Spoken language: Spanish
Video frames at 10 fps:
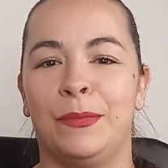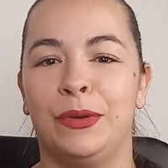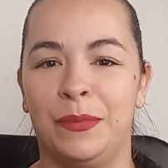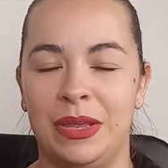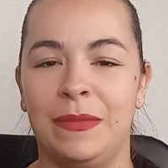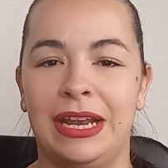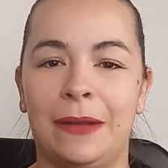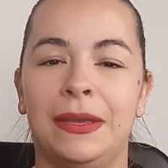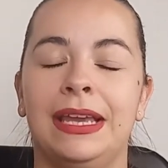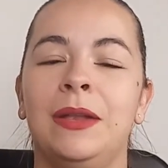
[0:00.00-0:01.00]
por
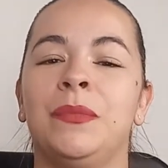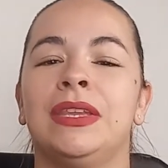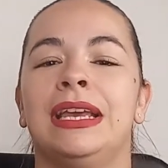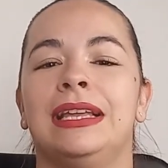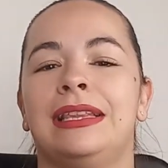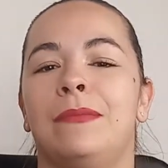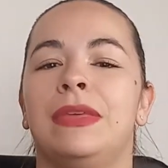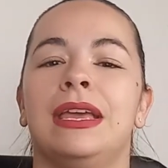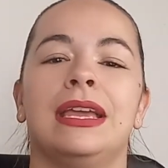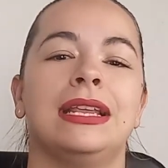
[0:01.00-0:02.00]
primera vez.
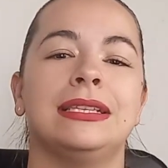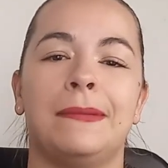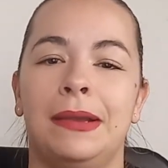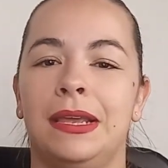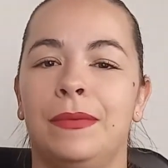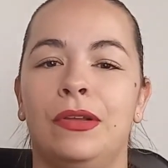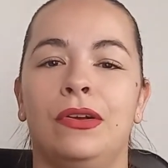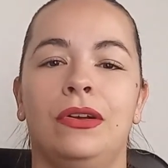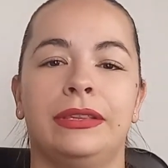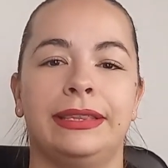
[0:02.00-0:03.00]
También en ese belly
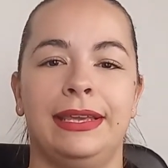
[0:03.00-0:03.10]
blog